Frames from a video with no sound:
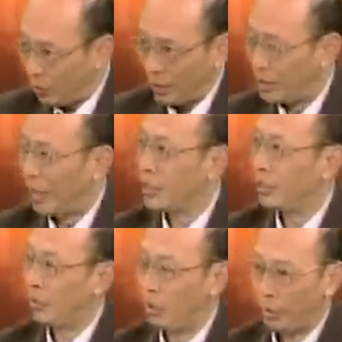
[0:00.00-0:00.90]
他都有很详
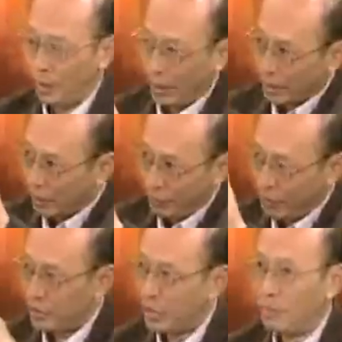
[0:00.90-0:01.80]
细的描绘。在《
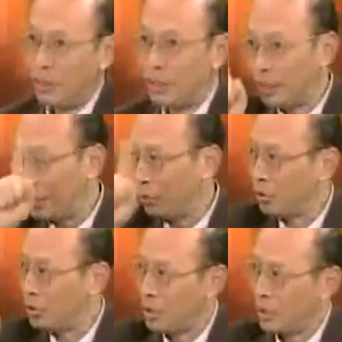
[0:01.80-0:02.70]
维基解密》，你看他
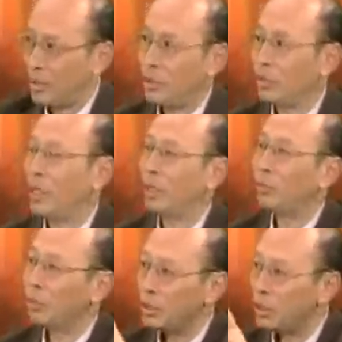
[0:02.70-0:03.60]
对世界领袖的
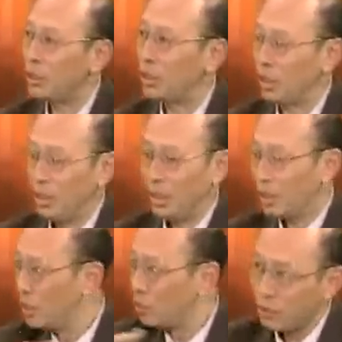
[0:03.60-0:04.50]
很多的细节，
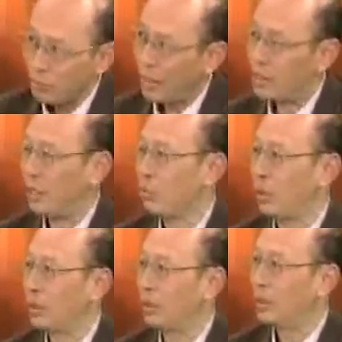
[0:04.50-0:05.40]
其实都一脉相
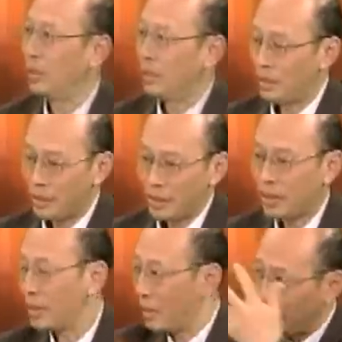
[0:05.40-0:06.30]
传的。对，只是
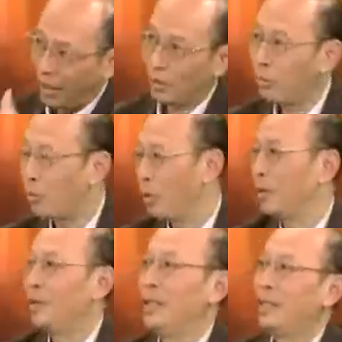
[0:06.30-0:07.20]
这次呢，他通过。
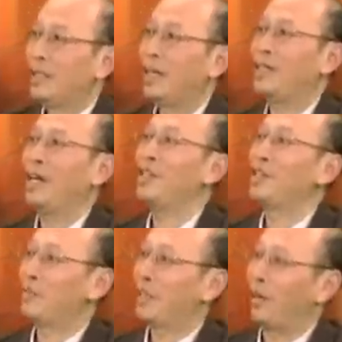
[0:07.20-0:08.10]
阿桑
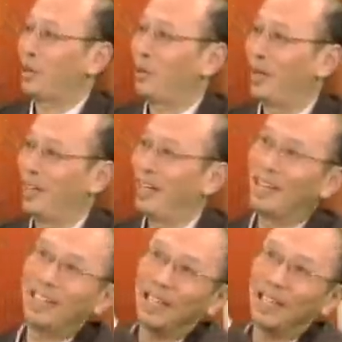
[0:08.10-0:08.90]
奇这么搞出来，